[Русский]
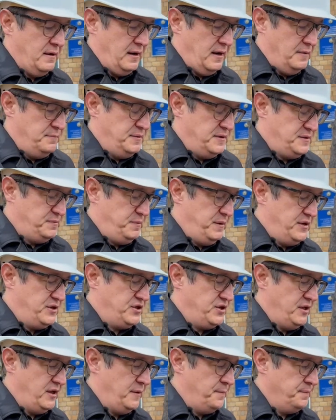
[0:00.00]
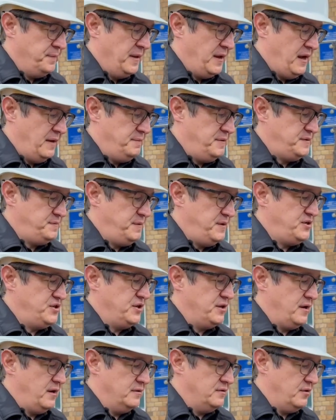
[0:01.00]
обеспечены,
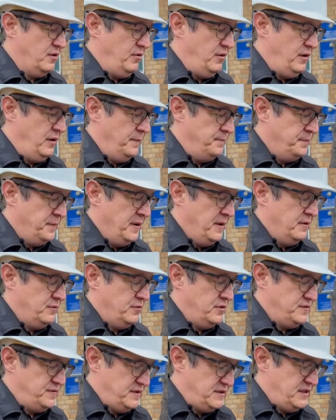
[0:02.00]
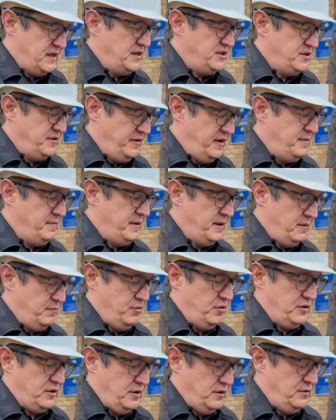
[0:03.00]
обеспечен контроль. То есть в настоящее время
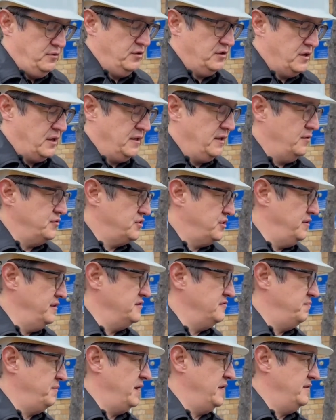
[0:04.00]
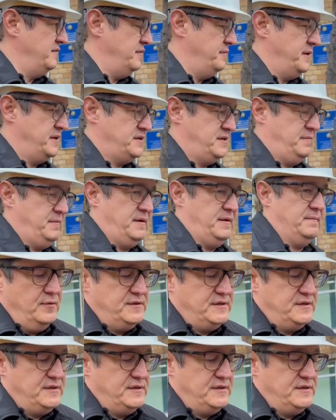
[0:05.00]
работа идет, как я уже говорю, в плановом режиме. А вот